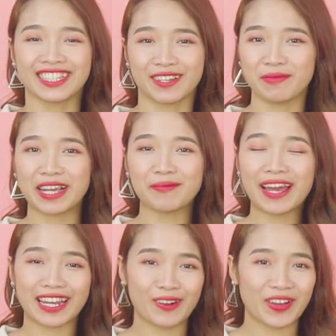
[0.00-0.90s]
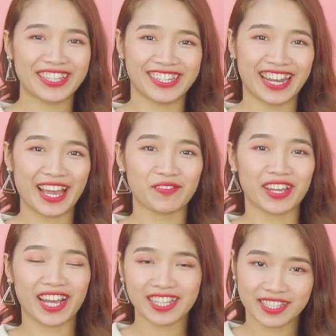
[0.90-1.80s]
Chào mừng các bạn đã quay trở lại
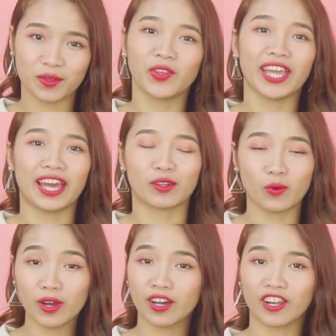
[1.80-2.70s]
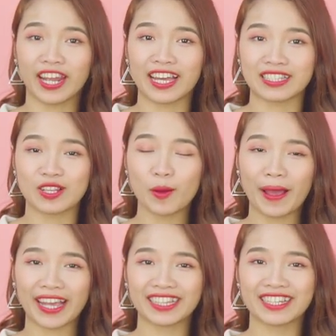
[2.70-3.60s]
với kênh siêu thị Hàn Quốc Korea
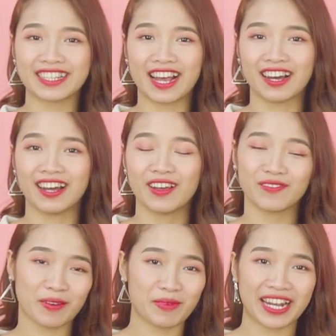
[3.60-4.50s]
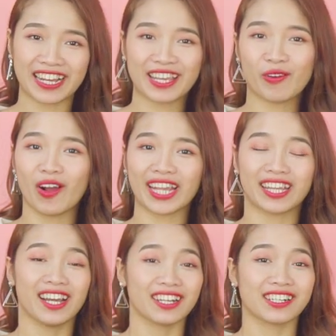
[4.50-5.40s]
Shop 24h. Và mình là Kiều
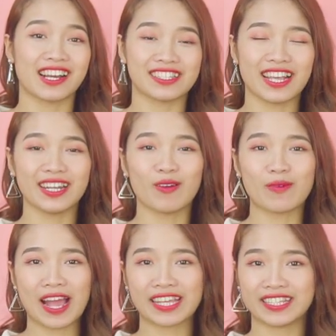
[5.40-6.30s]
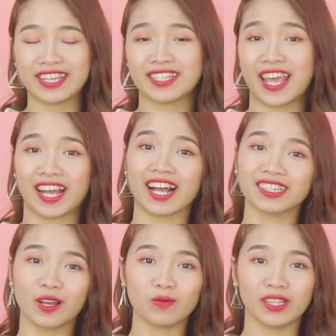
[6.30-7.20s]
Oanh, người sẽ đồng hành chia sẻ
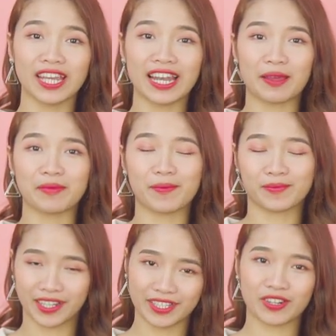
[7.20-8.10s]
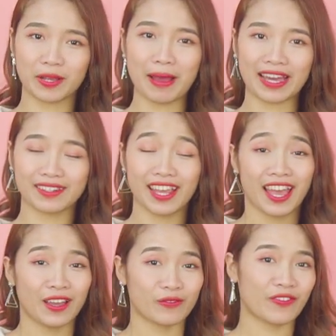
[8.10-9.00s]
các thông tin làm đẹp tới cho các bạn.
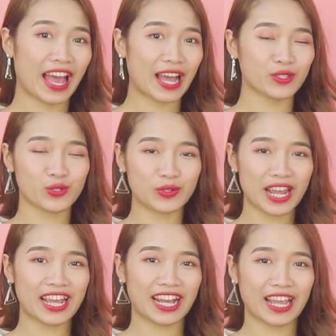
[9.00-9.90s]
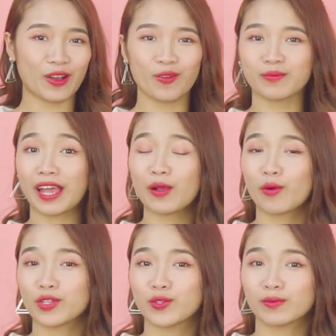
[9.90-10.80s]
Và chủ đề ngày hôm nay
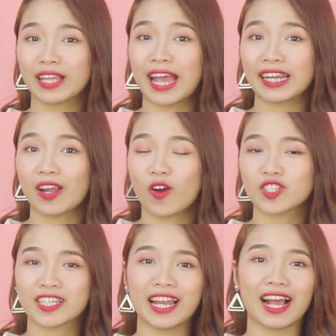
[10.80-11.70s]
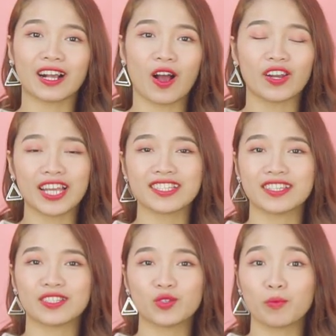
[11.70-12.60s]
của chúng ta đó chính là có nên
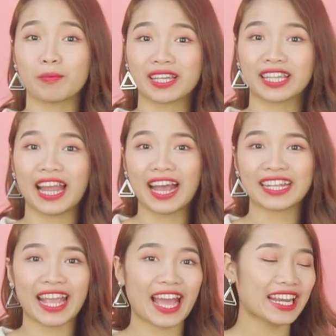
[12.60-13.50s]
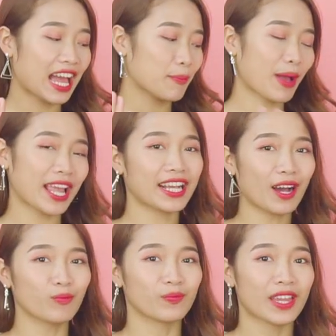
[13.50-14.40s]
sử dụng mặt nạ nha đam hay
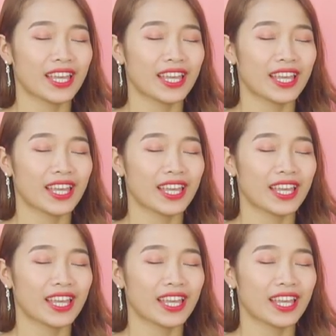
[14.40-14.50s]
không?